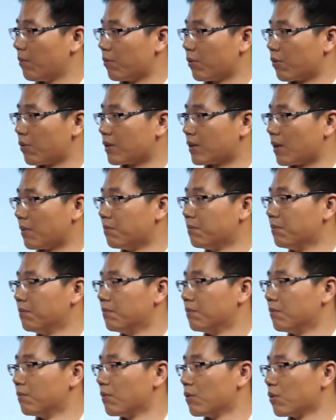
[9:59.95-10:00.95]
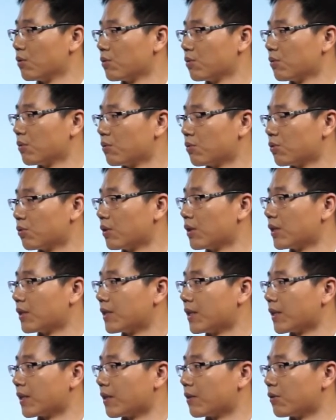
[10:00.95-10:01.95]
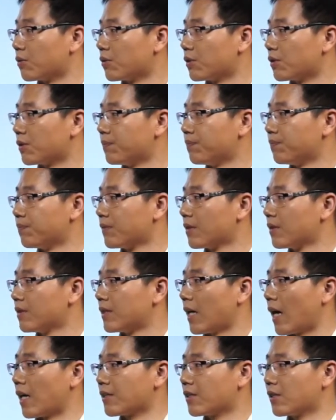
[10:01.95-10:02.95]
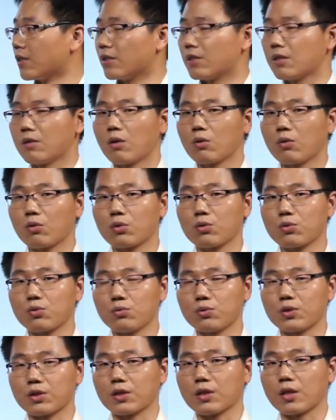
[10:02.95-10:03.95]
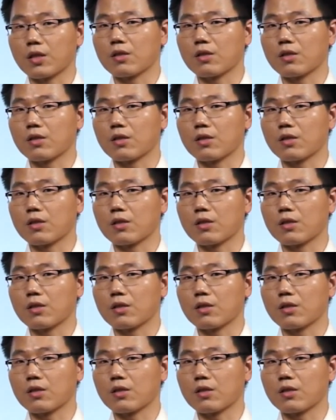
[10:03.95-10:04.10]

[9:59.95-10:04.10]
比如说咱们诉说的这个就是假设新员工的素质